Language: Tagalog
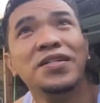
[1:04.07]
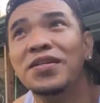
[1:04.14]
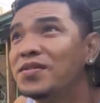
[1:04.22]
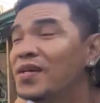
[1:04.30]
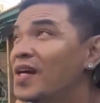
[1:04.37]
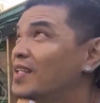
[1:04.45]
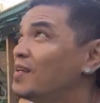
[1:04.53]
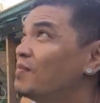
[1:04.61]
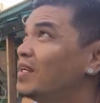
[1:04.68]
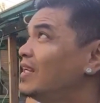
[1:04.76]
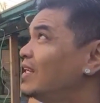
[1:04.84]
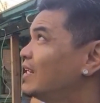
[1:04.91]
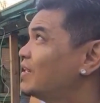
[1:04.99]
tayo siniswerte,
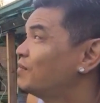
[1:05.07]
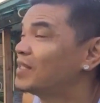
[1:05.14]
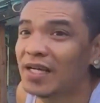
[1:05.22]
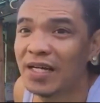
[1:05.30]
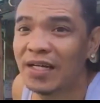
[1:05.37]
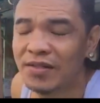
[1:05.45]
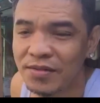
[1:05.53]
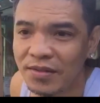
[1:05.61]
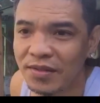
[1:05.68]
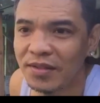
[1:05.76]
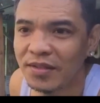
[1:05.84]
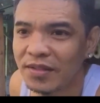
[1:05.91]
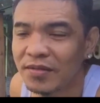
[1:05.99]
malino naman tayo.
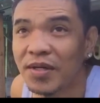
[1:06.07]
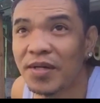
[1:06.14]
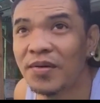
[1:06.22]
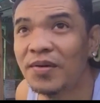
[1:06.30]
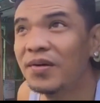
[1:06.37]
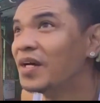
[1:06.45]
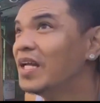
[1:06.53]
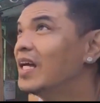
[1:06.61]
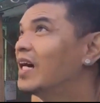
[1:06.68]
Pero okay